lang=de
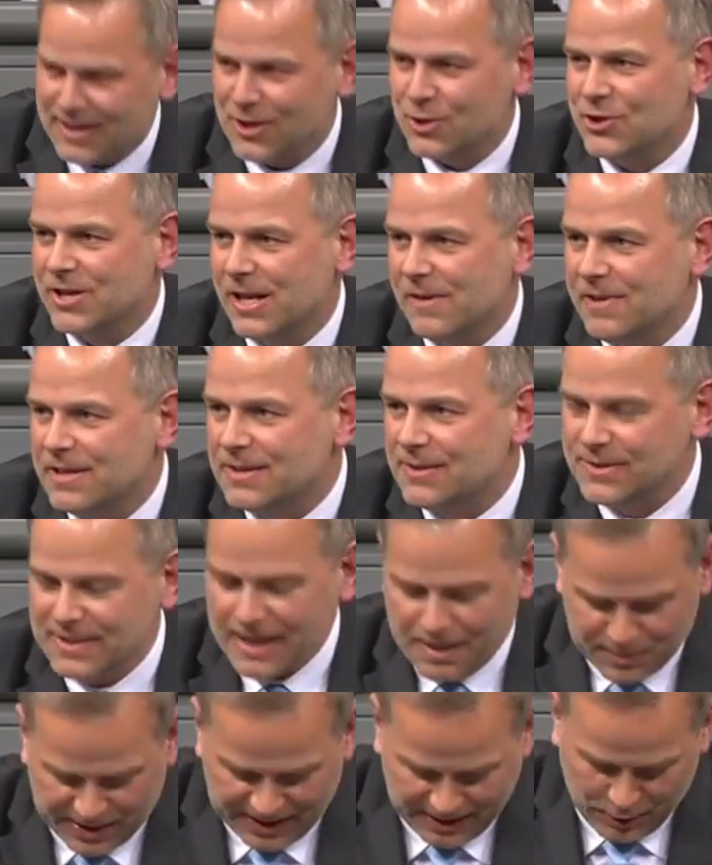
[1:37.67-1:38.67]
noch schnell was
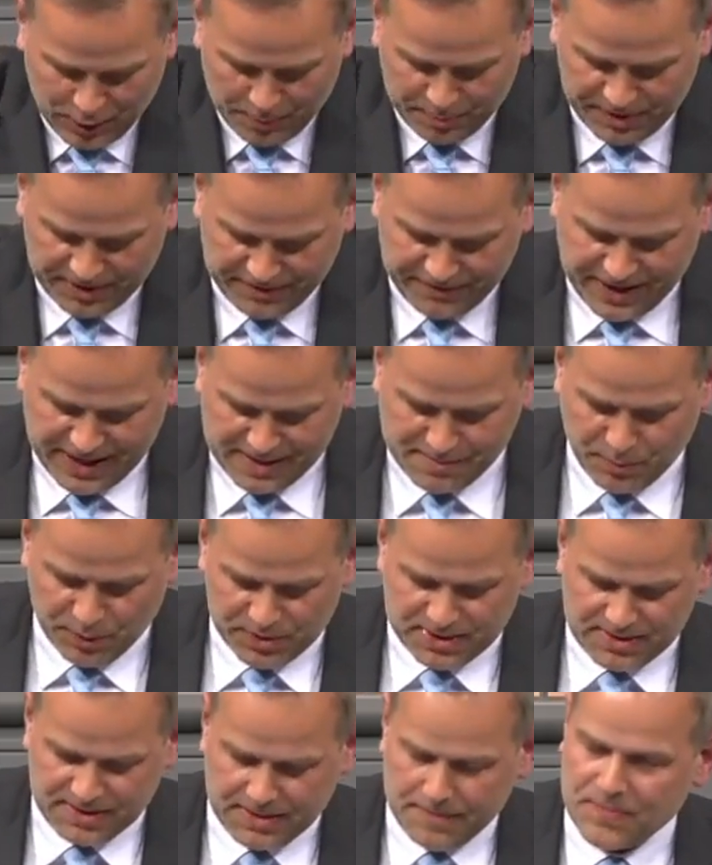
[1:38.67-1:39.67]
zusammengeklöppelt werden
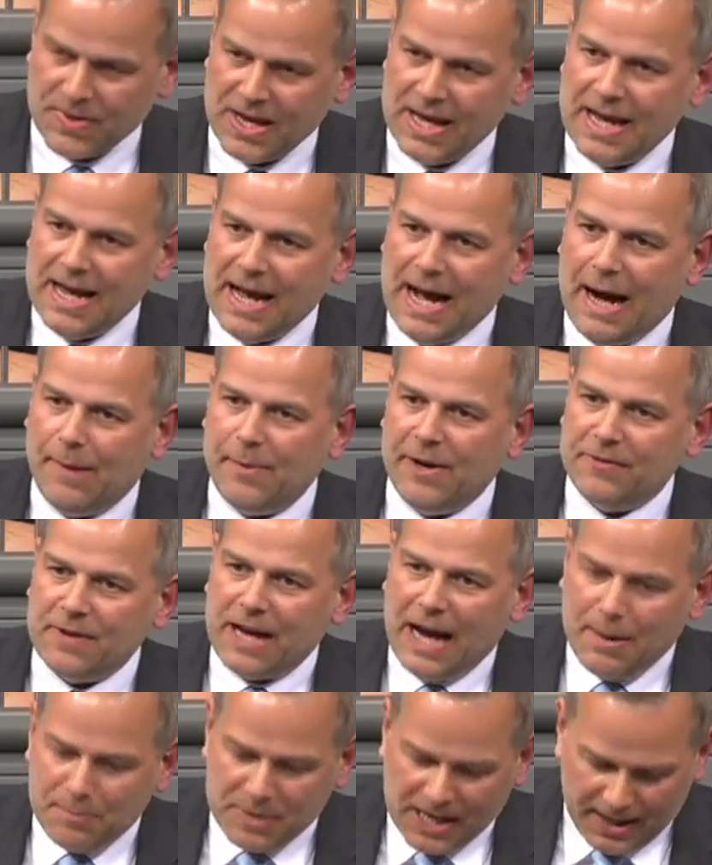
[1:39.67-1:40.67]
musste. Aber wir
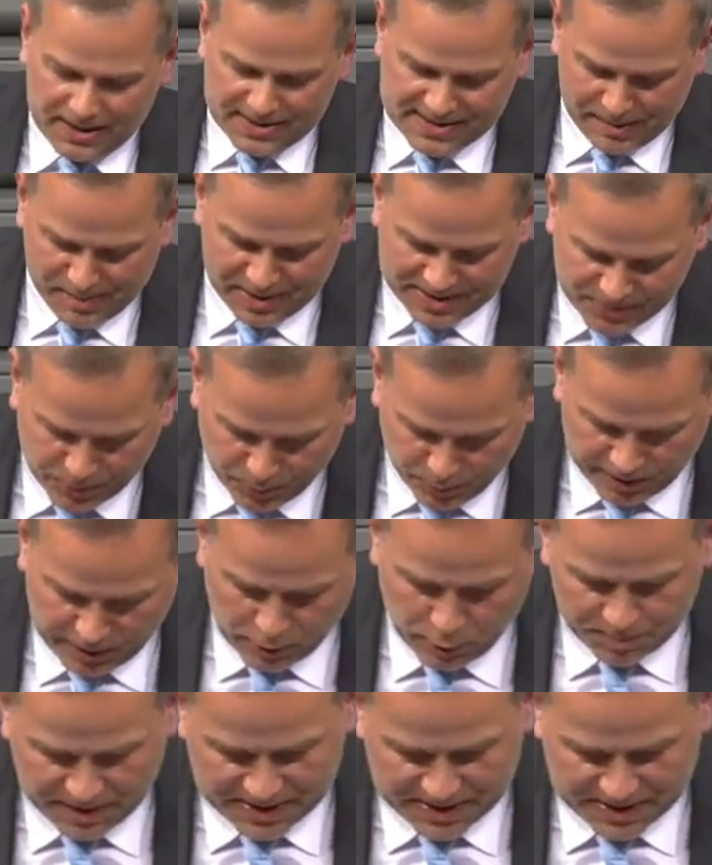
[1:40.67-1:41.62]
haben hier ein Sammelsurium,